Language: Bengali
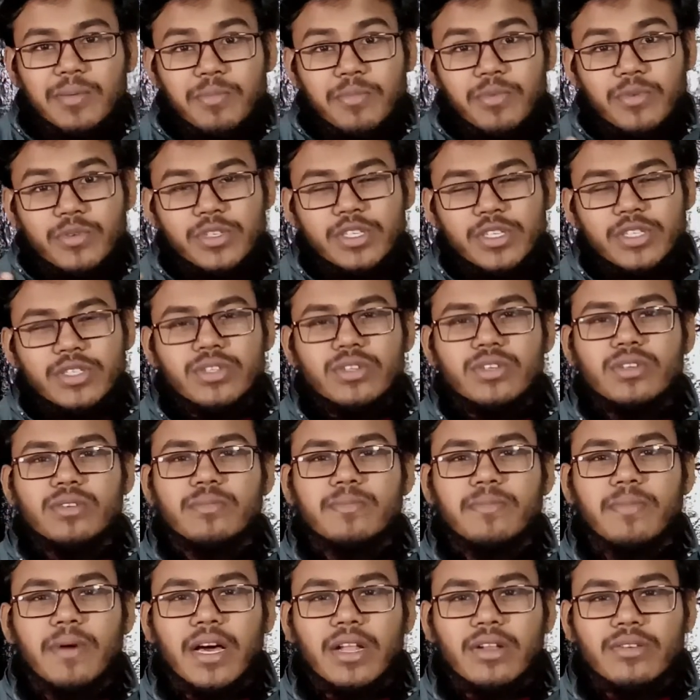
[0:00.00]
প্রসেসর
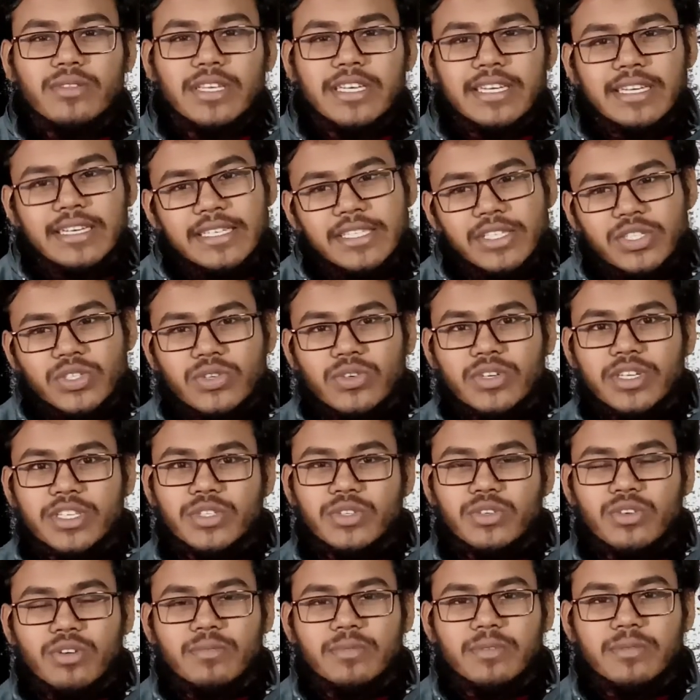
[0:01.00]
ভালো দেখে স্টোরেজ
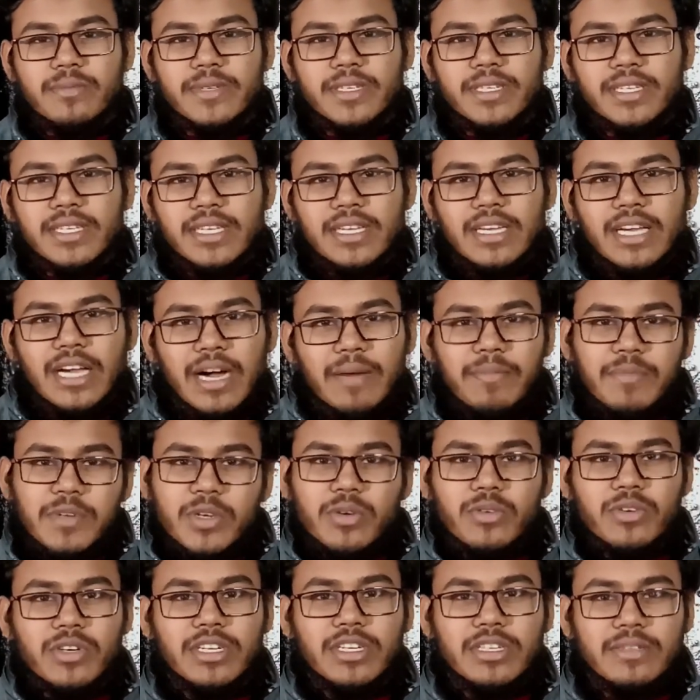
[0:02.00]
কম নেবেন আপনি
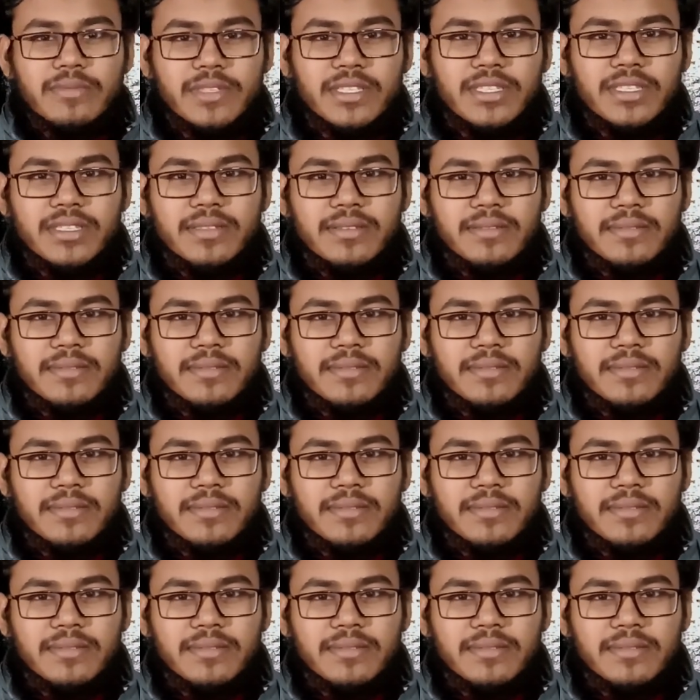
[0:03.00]
কোনটা নেবেন